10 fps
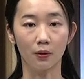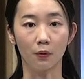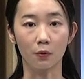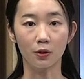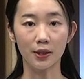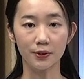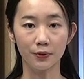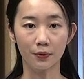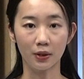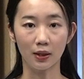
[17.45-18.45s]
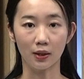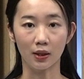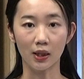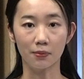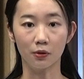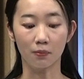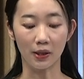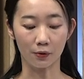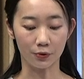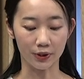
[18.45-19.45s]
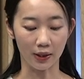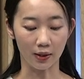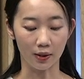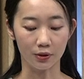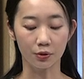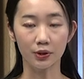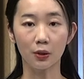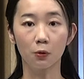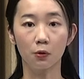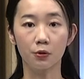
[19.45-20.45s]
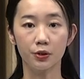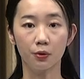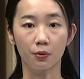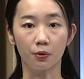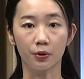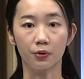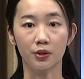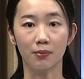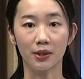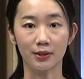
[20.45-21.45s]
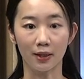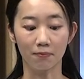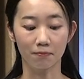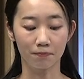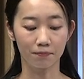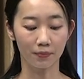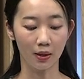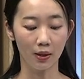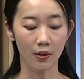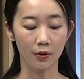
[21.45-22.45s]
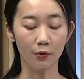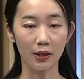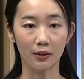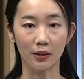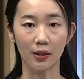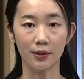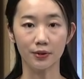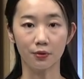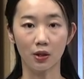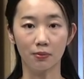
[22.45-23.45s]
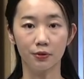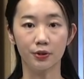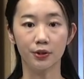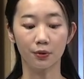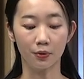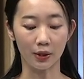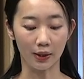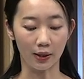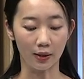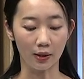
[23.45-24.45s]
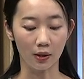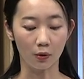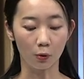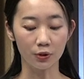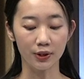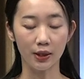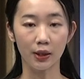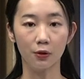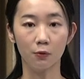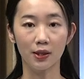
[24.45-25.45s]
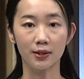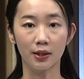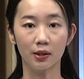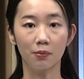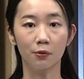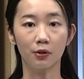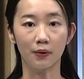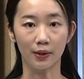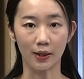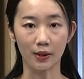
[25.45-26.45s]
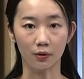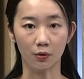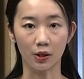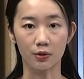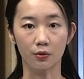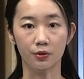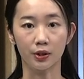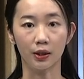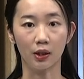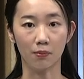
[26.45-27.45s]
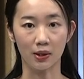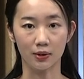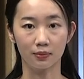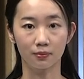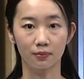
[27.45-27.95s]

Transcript: 6月10日外部の弁護士が調査報告書を公表しました去年7月の株主総会が公正に運営されたものではないと結論付けています